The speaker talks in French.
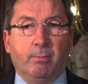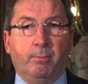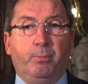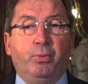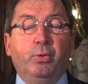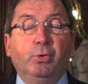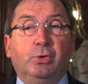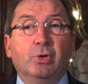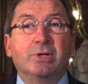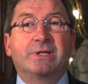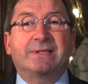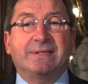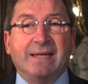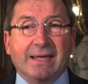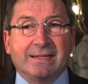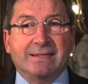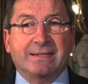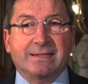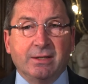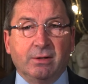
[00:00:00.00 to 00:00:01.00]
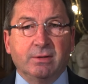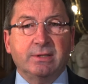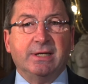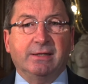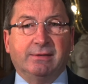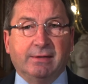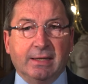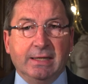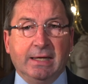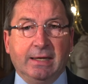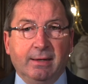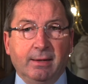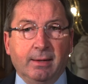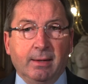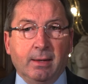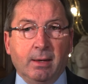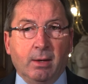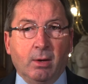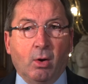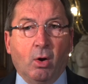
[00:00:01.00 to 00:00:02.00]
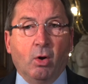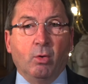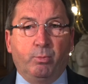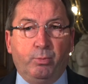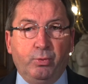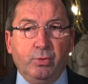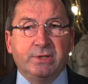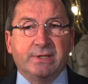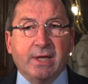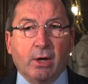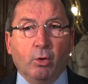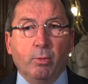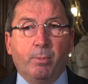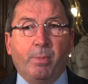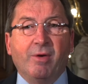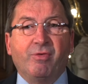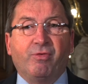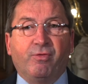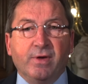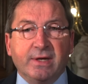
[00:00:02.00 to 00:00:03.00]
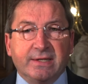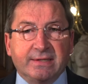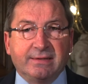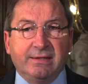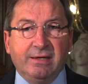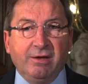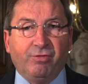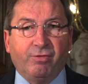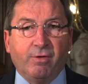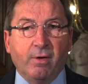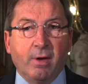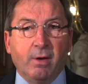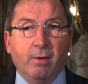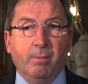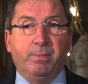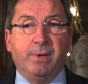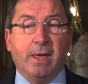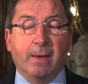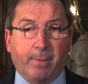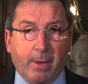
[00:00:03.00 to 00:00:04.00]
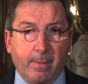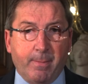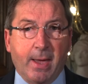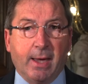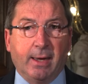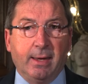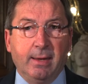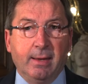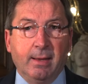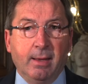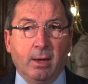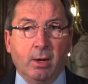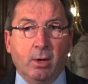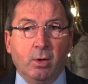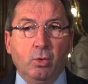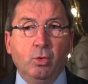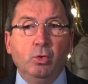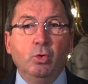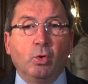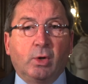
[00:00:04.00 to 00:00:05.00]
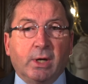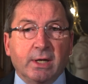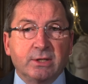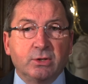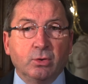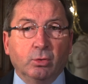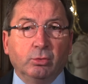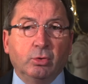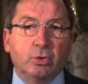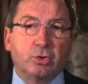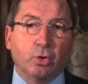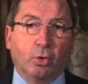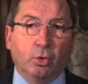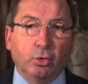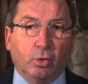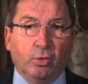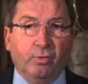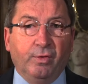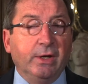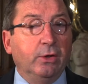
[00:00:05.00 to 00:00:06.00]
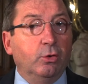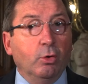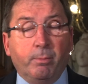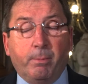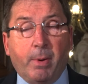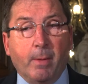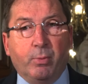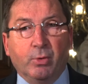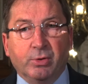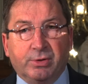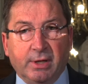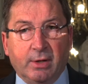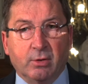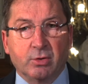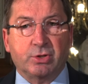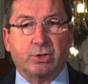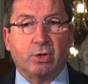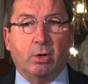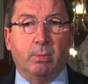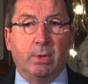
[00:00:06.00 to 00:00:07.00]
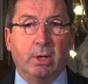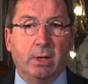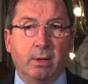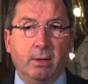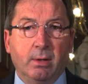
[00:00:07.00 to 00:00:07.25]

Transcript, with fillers: Plus de 700 cette année, en plus d'un repas festif bien préparé. Une occasion de se retrouver de papoter ensemble.